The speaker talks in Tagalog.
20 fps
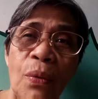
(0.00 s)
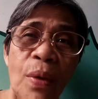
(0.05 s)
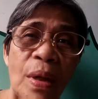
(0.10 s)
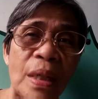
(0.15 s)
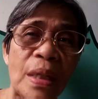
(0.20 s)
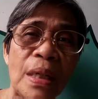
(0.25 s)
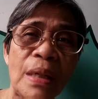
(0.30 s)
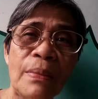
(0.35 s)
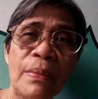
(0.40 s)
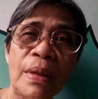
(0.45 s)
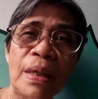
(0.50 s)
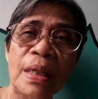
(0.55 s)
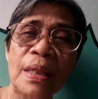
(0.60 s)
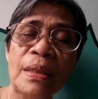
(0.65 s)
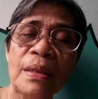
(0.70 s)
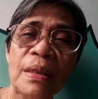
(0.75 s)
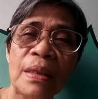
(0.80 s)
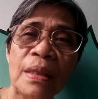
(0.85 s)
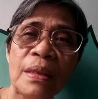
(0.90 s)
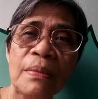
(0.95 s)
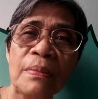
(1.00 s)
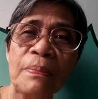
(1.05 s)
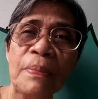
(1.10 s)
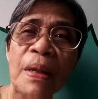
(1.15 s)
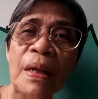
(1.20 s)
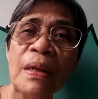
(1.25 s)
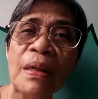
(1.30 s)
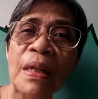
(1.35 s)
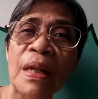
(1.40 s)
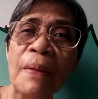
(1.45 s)
wag naman
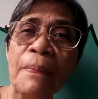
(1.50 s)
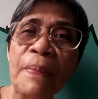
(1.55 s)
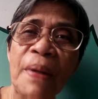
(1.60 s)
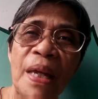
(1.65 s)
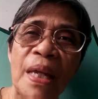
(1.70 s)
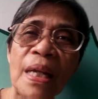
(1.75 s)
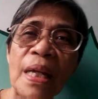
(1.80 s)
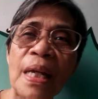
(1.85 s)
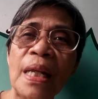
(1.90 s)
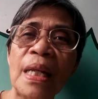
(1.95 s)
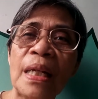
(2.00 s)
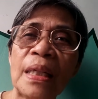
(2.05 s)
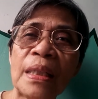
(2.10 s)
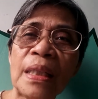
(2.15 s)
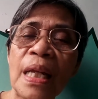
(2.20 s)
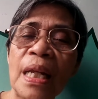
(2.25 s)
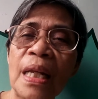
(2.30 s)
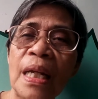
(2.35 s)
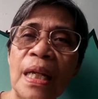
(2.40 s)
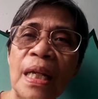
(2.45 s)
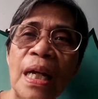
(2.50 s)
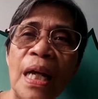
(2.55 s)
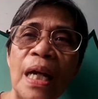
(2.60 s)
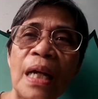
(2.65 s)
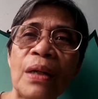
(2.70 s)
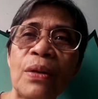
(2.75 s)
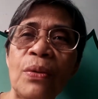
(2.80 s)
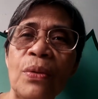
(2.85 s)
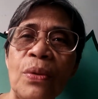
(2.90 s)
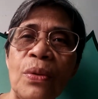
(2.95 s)
pag nagpahinga lang
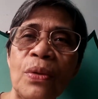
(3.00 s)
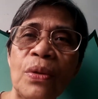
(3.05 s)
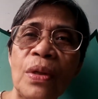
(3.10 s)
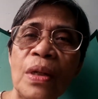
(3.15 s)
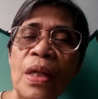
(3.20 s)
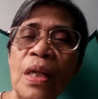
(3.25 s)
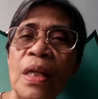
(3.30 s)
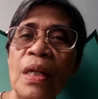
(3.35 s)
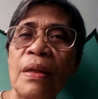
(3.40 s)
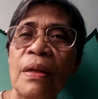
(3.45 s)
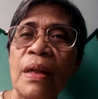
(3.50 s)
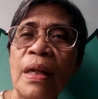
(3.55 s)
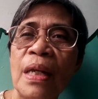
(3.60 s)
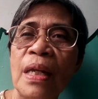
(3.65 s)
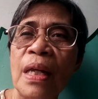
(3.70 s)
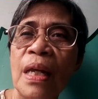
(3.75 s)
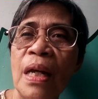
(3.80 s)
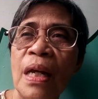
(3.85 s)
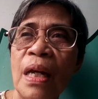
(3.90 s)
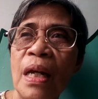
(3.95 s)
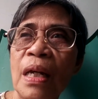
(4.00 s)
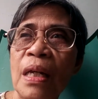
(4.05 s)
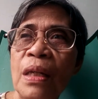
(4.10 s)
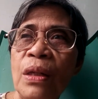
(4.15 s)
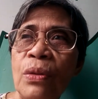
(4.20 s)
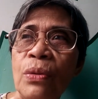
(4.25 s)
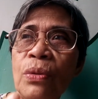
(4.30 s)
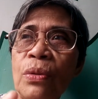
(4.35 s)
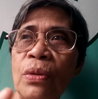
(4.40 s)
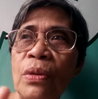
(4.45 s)
talaga ako. Kaya
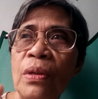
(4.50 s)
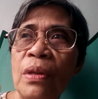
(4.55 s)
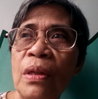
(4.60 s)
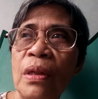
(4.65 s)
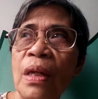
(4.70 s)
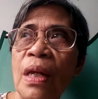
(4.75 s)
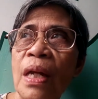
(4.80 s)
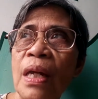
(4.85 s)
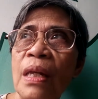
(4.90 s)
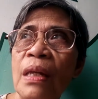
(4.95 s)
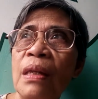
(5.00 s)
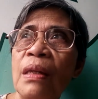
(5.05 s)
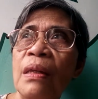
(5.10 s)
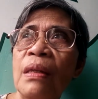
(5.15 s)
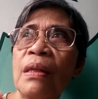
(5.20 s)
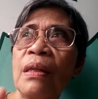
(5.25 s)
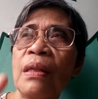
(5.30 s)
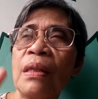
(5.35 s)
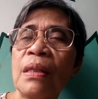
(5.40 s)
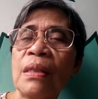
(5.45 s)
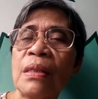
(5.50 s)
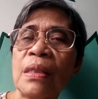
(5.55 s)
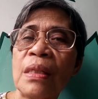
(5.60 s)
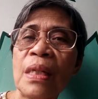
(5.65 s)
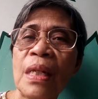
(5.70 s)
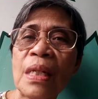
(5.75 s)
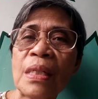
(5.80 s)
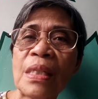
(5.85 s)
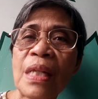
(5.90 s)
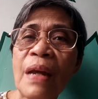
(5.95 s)
yun ay
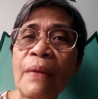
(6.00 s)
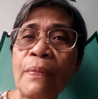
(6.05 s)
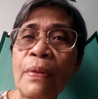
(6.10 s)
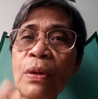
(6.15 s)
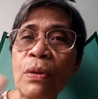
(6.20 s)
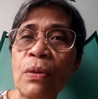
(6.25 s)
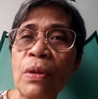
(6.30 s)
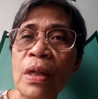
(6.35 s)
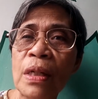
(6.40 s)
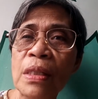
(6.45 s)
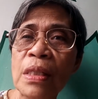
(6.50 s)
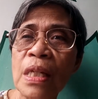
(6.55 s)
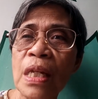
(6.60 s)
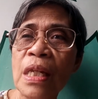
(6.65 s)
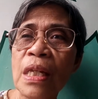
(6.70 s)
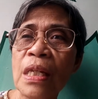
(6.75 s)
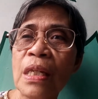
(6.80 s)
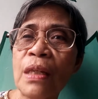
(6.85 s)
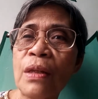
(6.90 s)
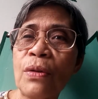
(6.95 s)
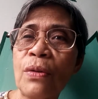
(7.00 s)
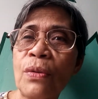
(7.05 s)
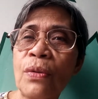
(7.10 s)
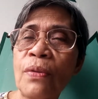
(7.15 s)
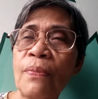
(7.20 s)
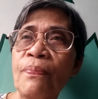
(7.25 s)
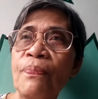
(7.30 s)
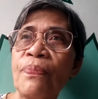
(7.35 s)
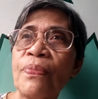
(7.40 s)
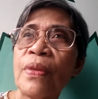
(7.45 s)
sinasabi ko lang sa
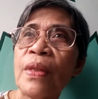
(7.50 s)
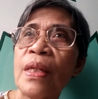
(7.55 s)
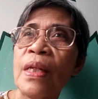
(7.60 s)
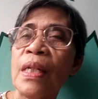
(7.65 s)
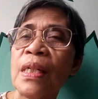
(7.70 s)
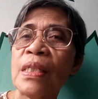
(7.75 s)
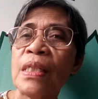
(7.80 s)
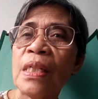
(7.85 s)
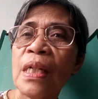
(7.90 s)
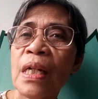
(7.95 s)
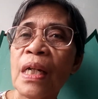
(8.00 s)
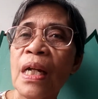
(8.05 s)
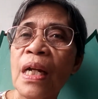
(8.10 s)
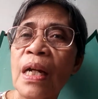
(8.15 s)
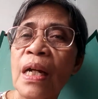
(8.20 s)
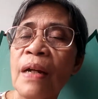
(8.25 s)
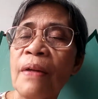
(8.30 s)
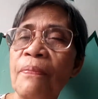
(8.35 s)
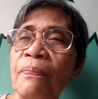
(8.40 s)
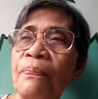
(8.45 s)
inyo at saka